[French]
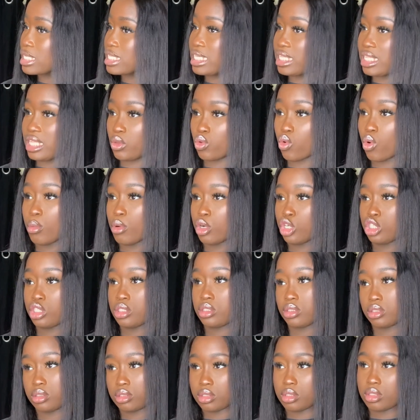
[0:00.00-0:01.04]
c'était trop
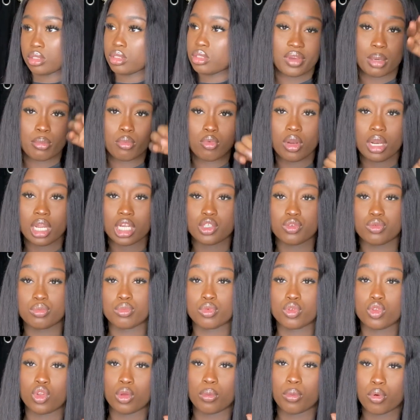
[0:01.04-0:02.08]
moche. Vraiment là, je vous
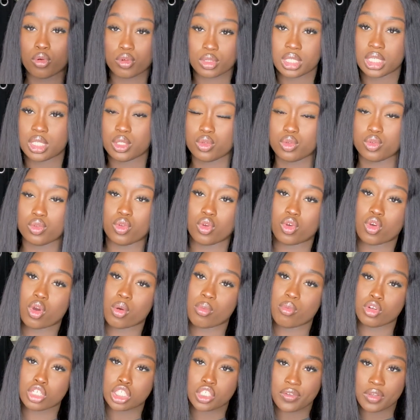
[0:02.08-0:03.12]
montre le processus de
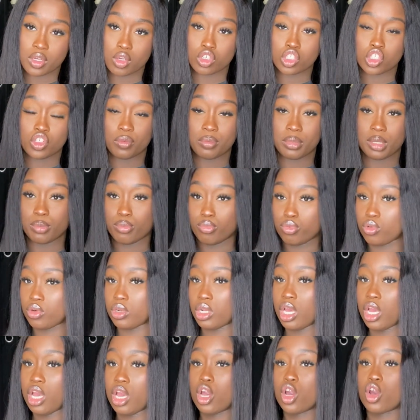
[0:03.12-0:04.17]
comment je fais quand je fais mes boucles,
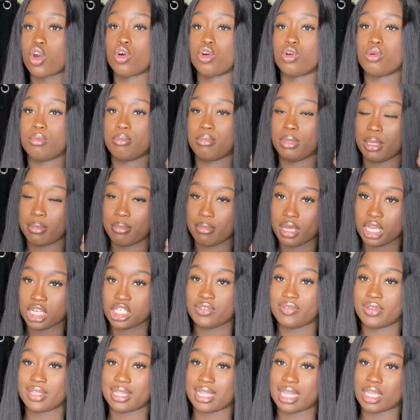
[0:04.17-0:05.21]
quand mes mèches
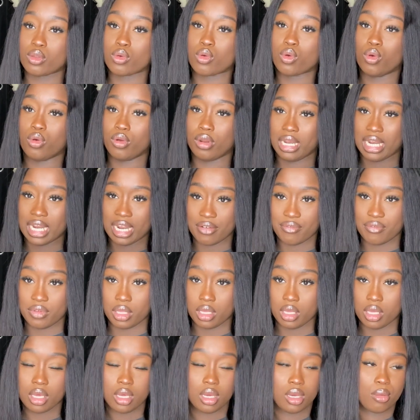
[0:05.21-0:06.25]
viennent d'être lavées.
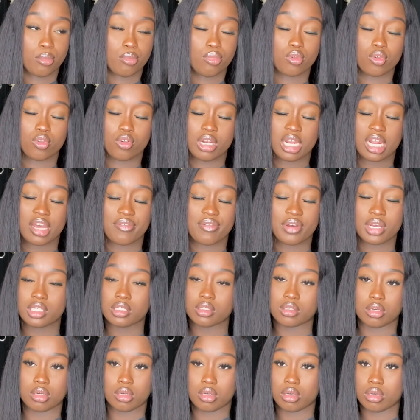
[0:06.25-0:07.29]
Pour le lavage,
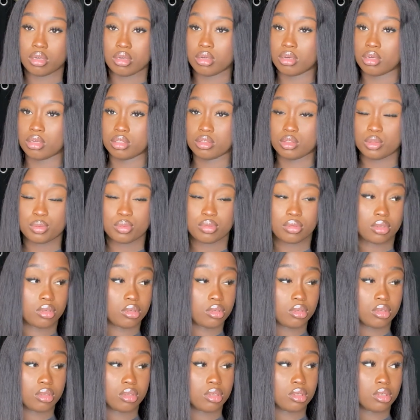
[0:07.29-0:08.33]
euh, je
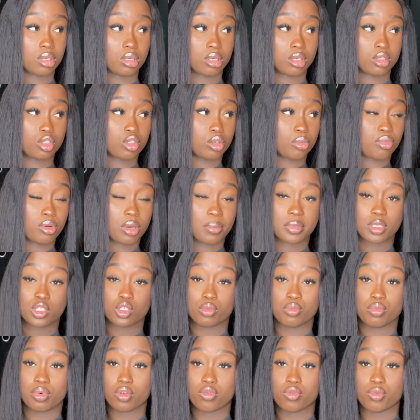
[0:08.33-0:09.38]
prends euh, shampoing après
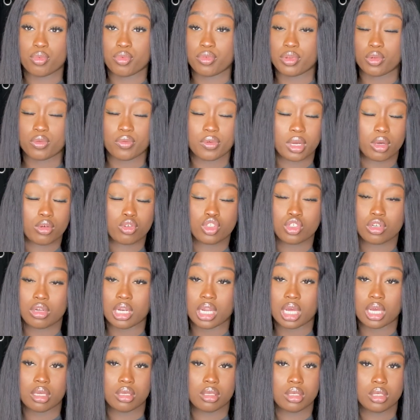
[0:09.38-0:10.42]
shampoing qu'on peut trouver au champ
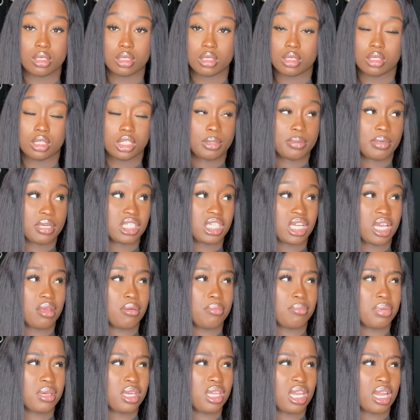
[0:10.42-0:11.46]
là. Je sais pas, j'avais
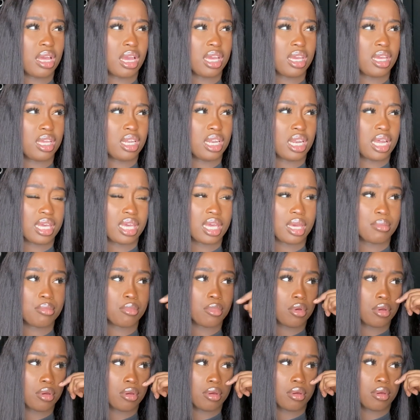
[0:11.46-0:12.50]
pris la,
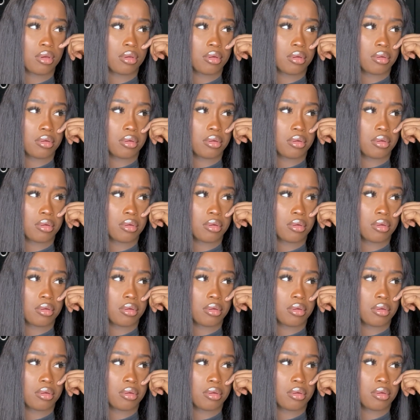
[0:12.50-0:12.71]
gamme euh,